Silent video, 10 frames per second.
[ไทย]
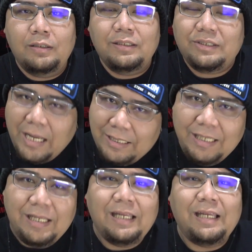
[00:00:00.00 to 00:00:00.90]
นิสัย
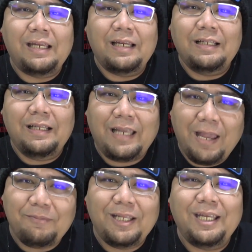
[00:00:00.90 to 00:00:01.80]
ดีเล่นเก
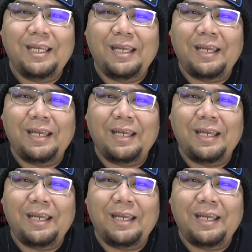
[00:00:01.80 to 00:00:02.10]
มดี